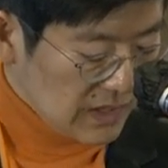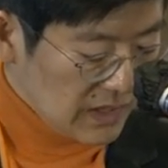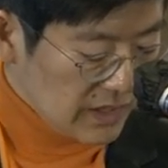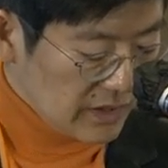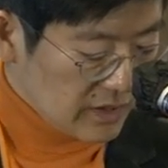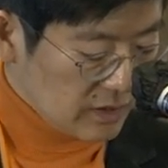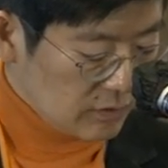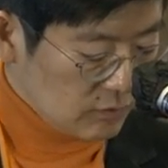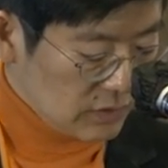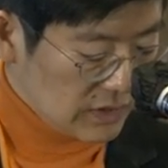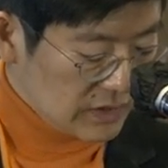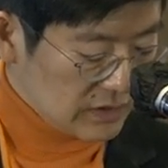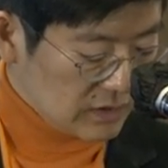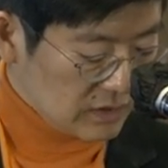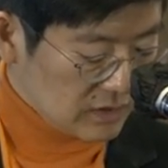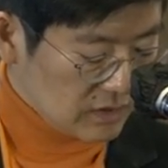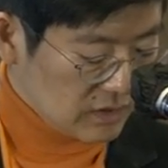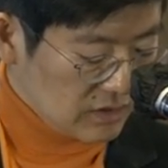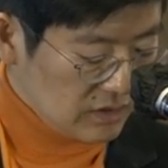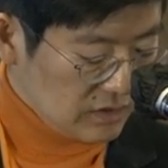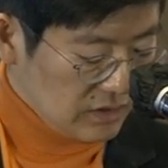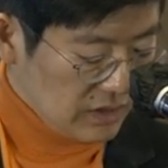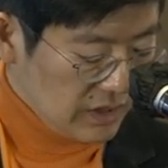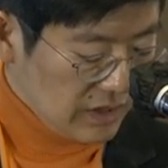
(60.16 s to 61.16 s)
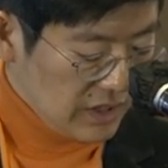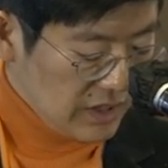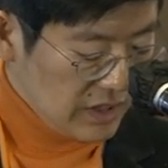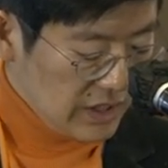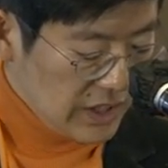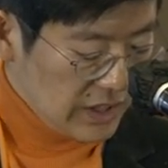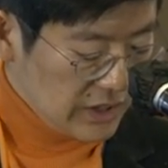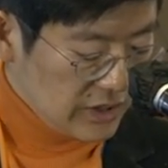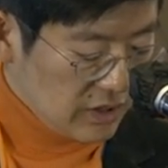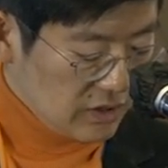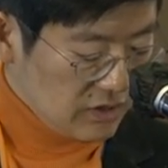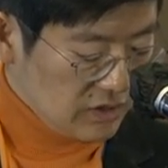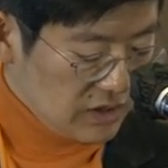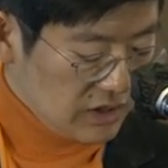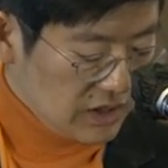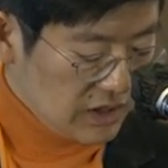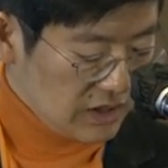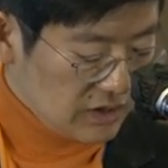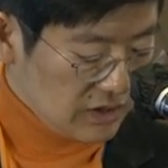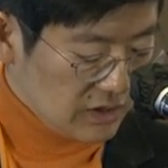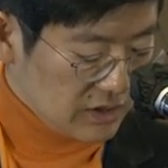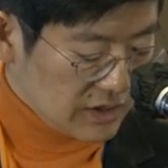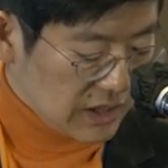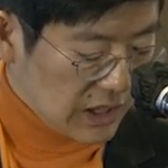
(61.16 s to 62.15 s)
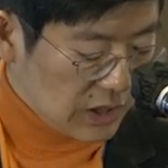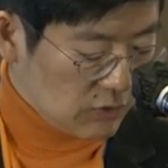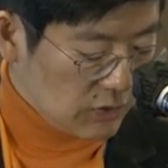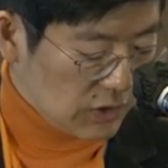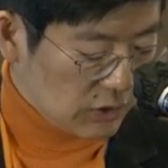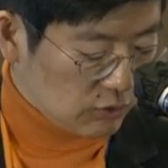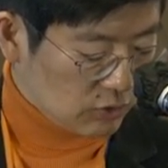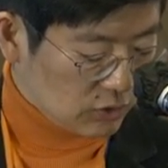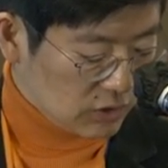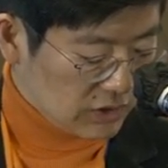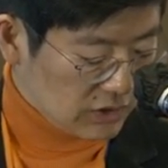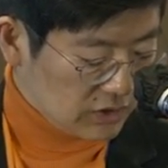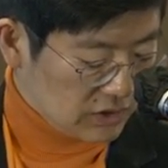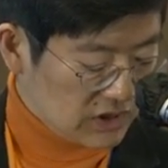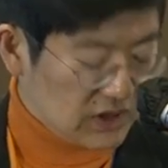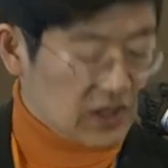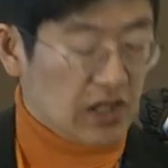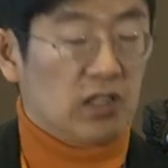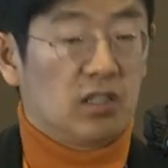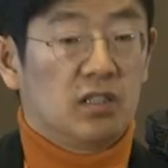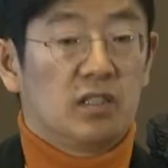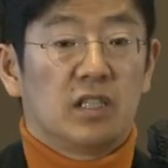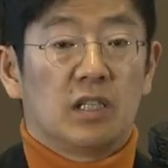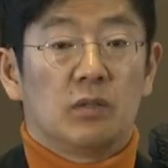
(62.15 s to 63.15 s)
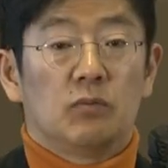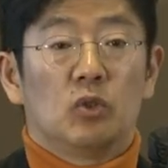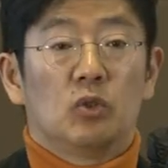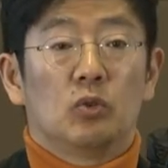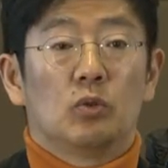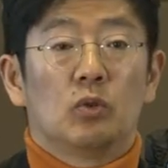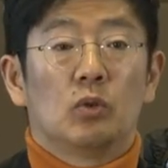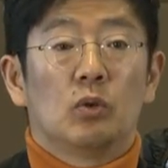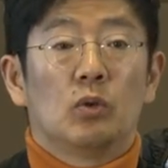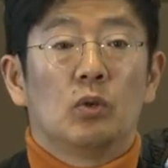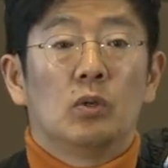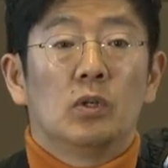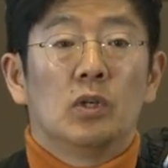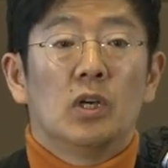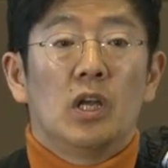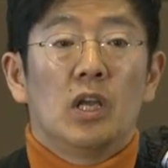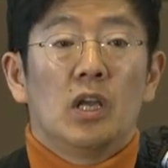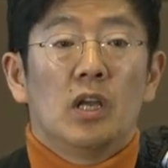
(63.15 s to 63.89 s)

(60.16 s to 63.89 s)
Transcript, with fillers: 경우에 있어서는 현실에서의 자유와 국제 정치라는 제목으로